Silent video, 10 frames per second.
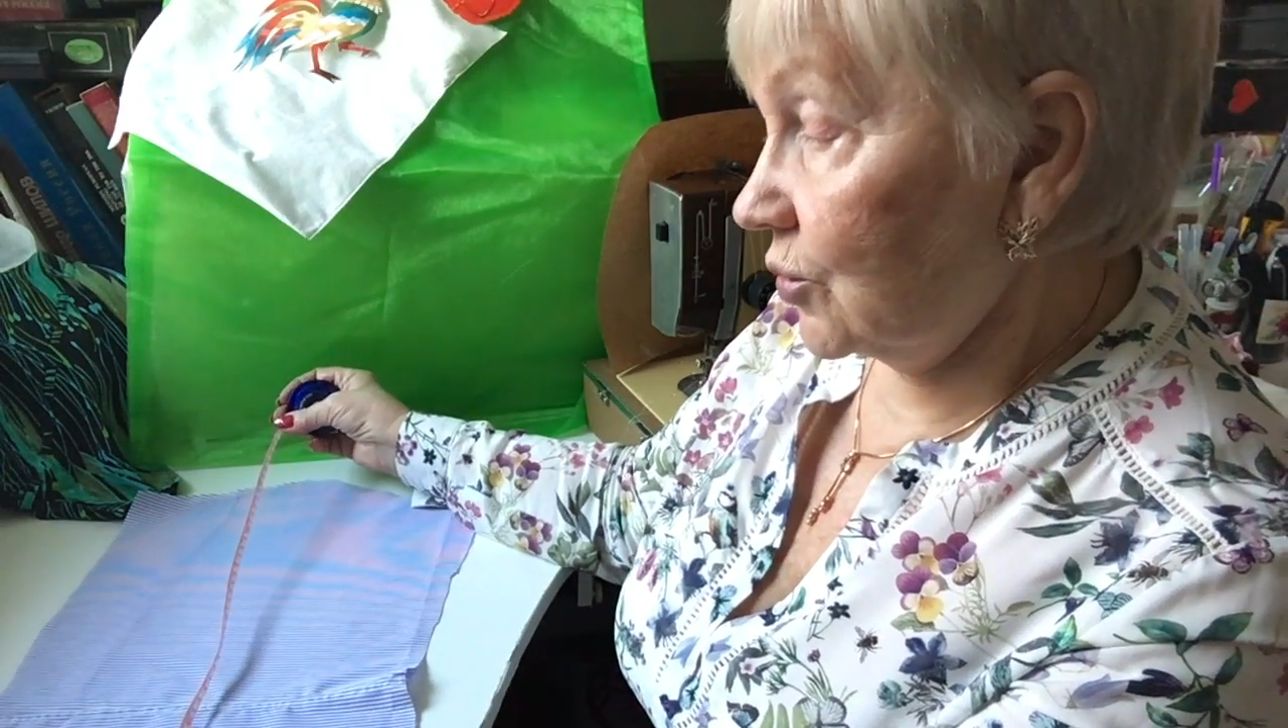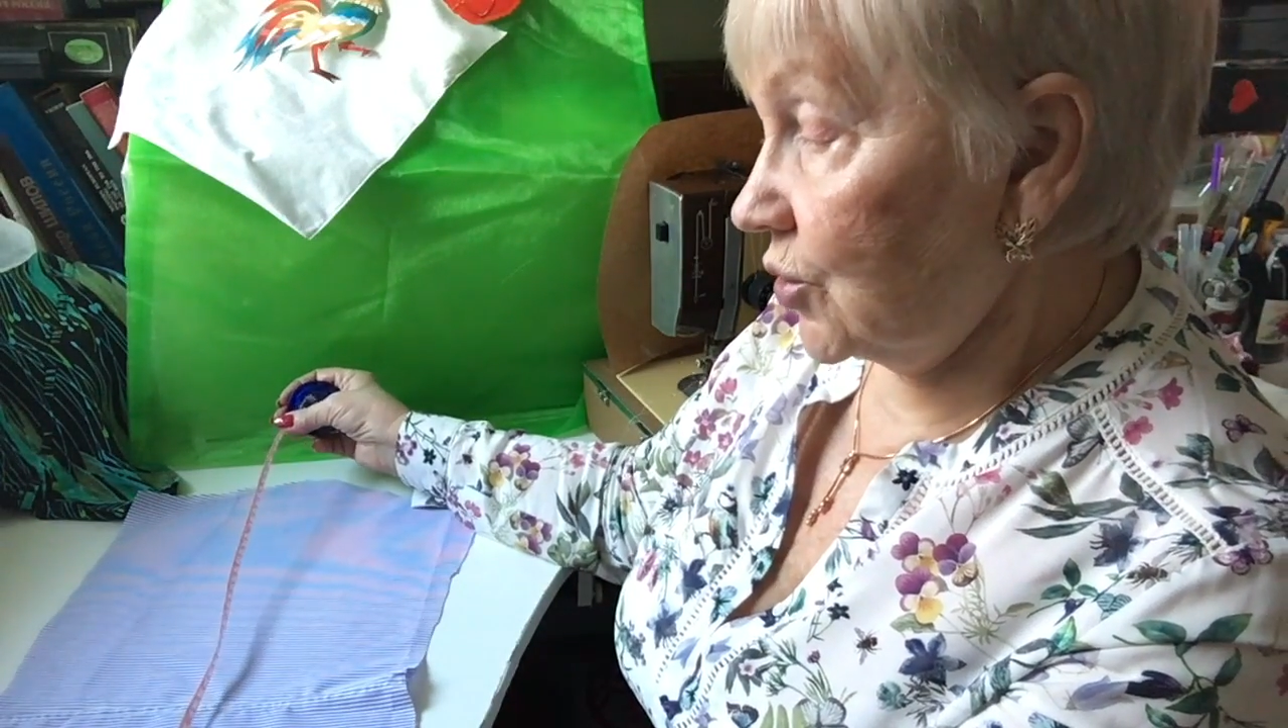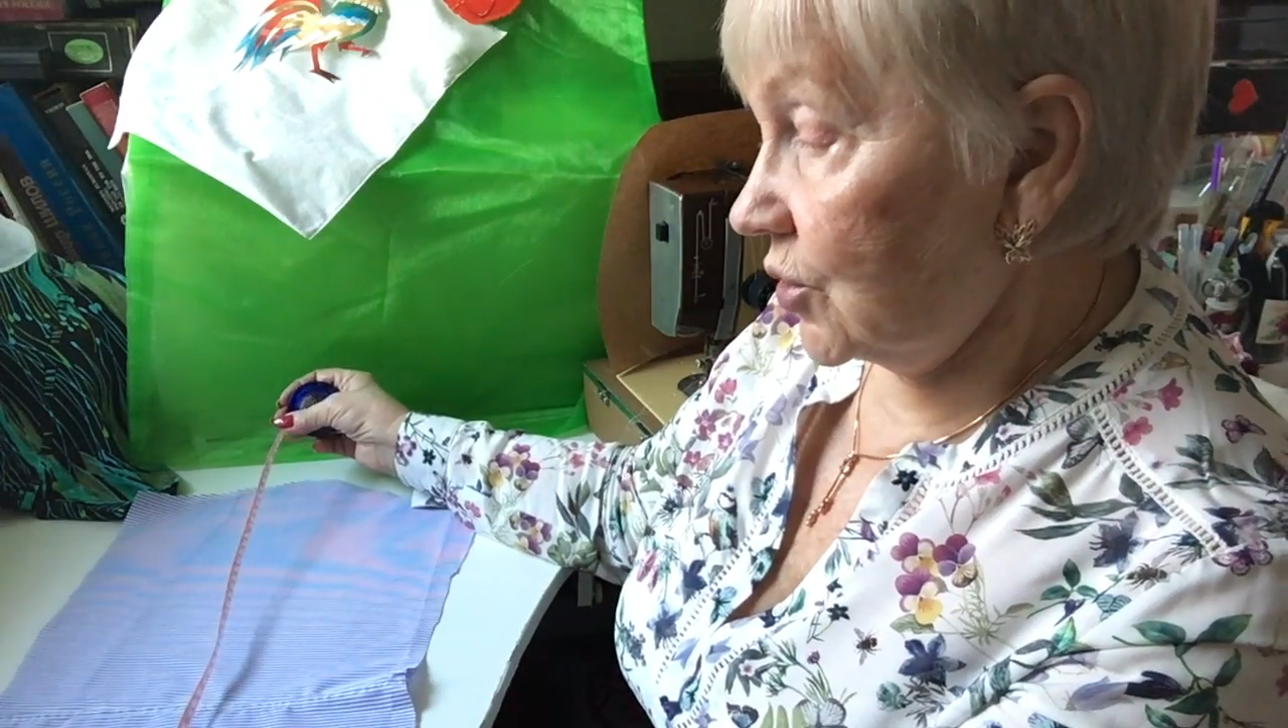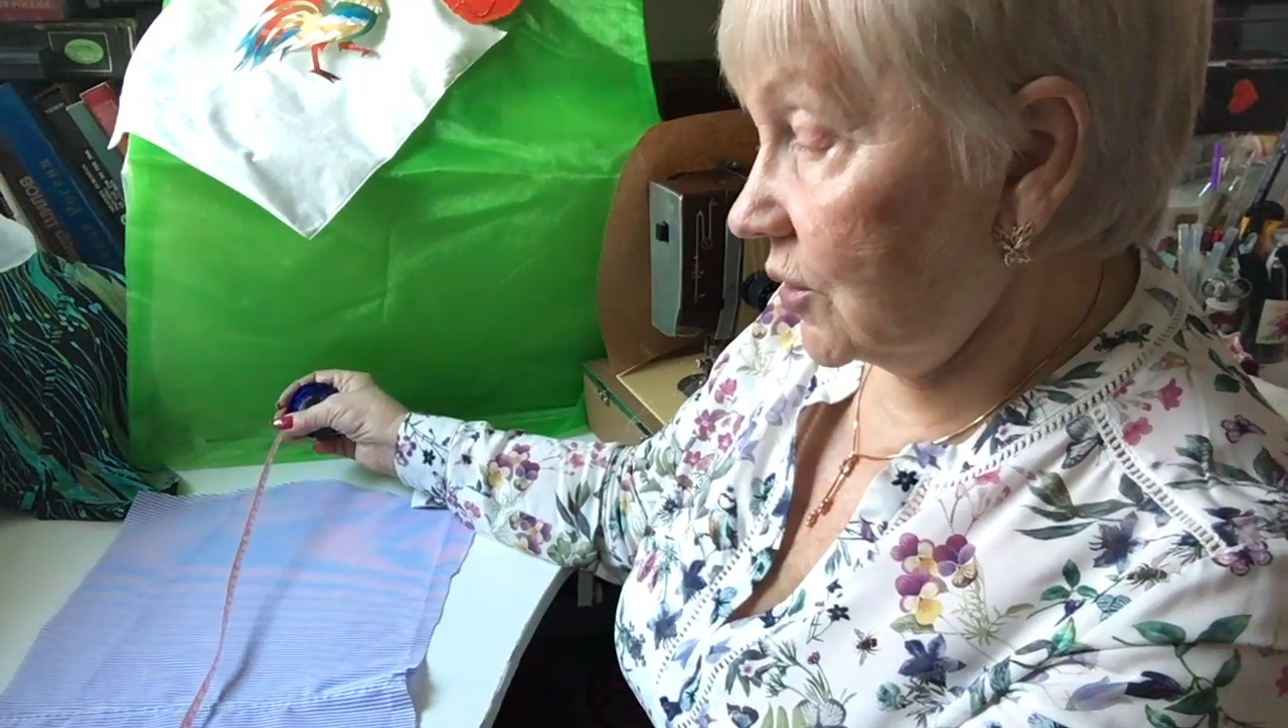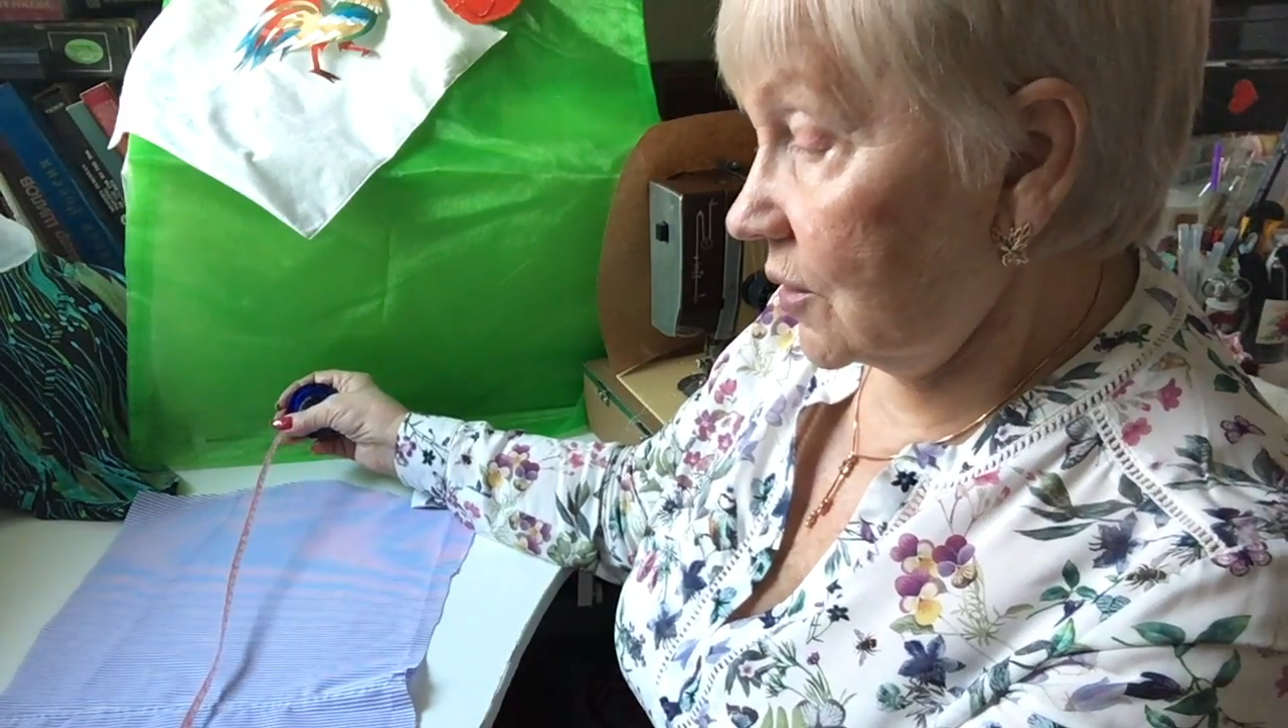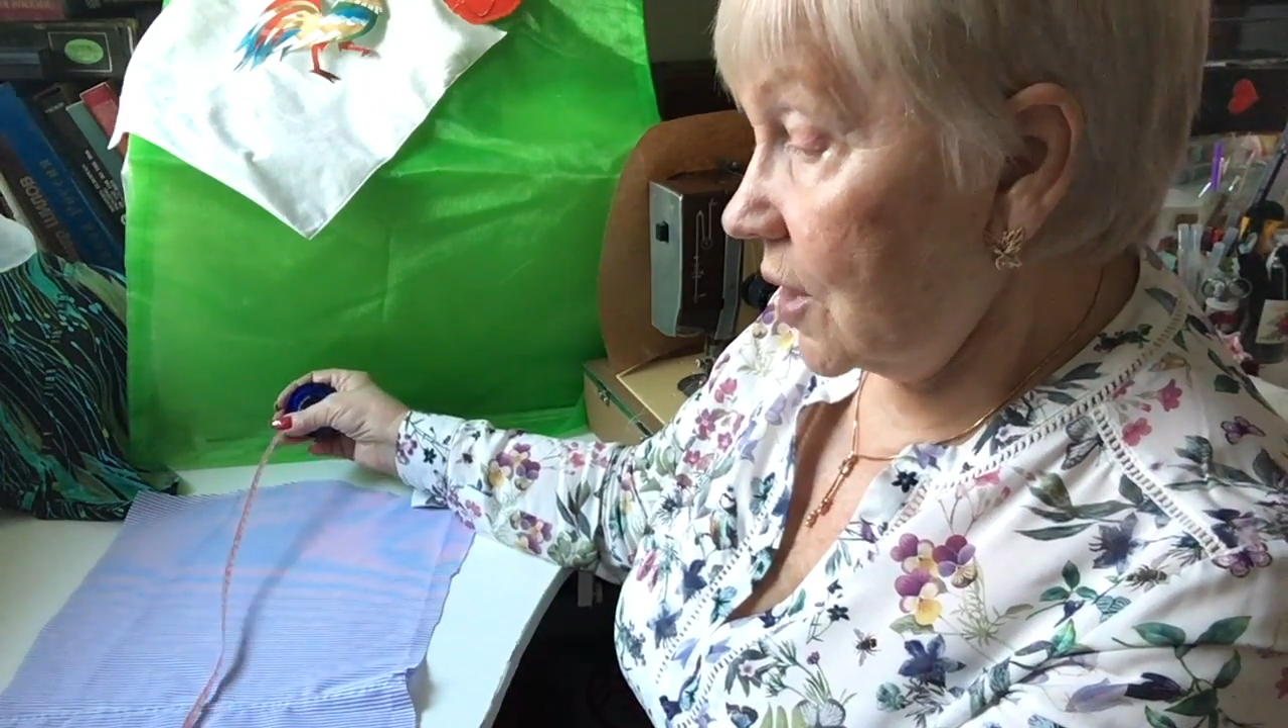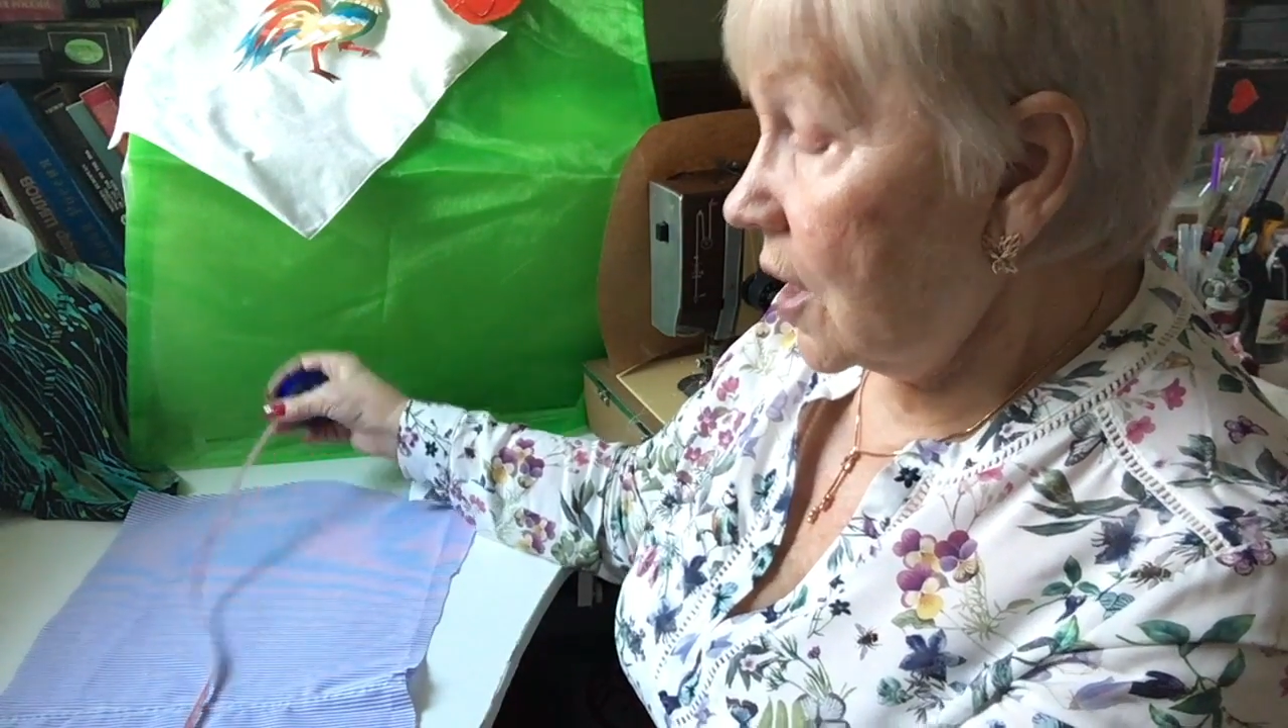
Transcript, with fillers: мужчина.